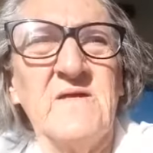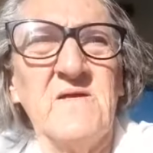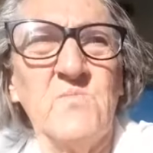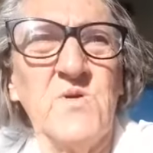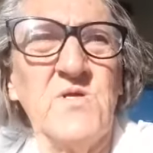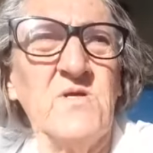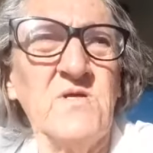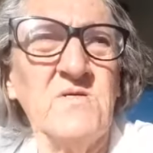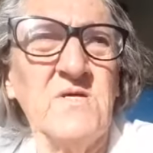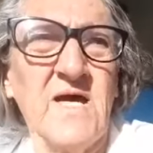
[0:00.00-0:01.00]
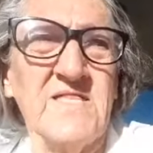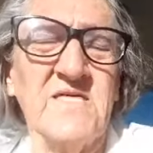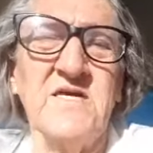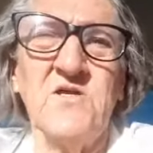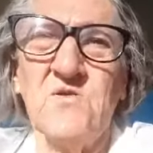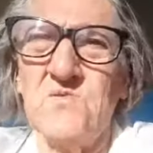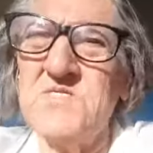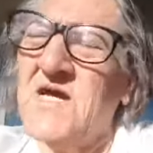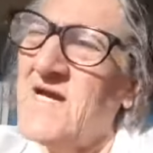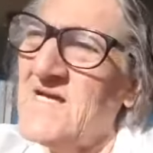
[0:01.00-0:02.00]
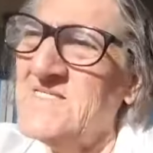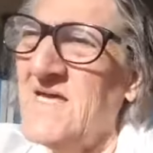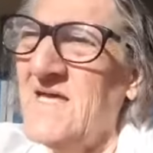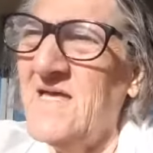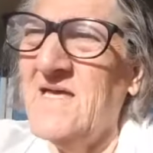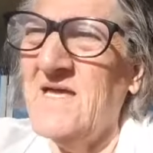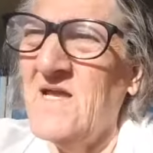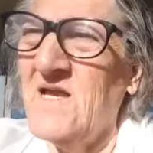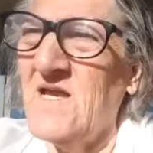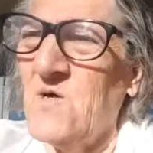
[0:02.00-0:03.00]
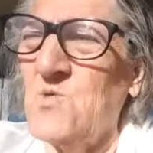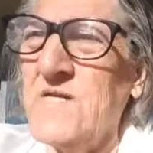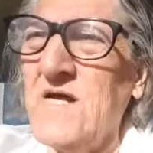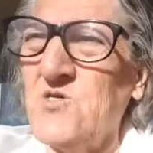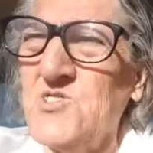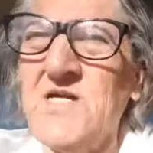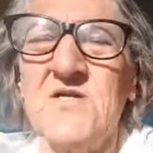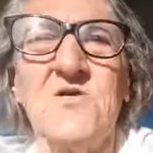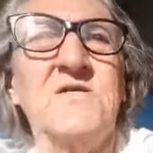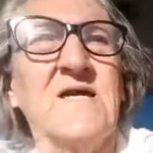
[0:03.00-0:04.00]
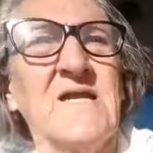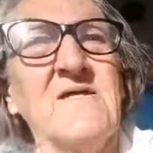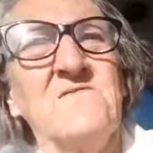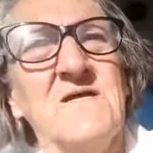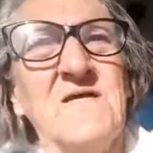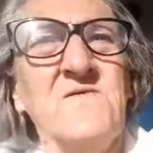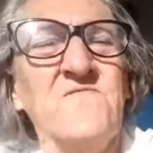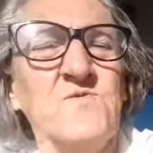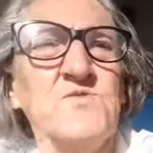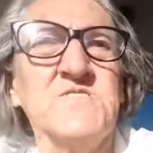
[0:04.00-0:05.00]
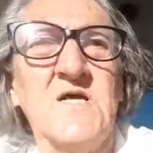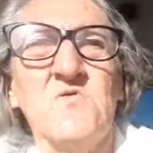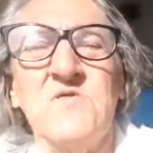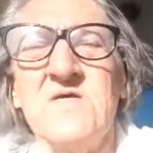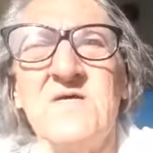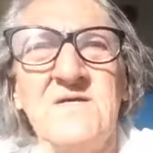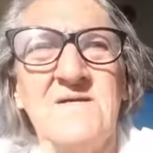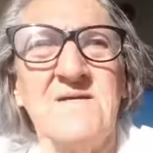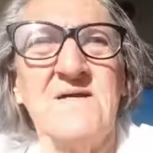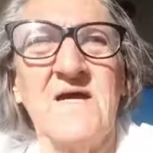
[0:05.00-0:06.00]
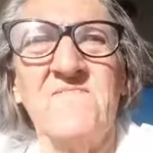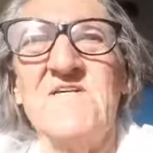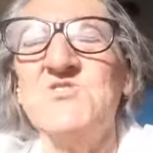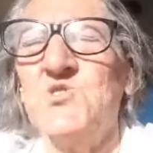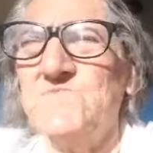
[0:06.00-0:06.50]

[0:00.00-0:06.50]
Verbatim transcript: Bueno, antes de irnos a nuestras casas, la única cosa que nos regalaron ahí fue un saco de garbanzos.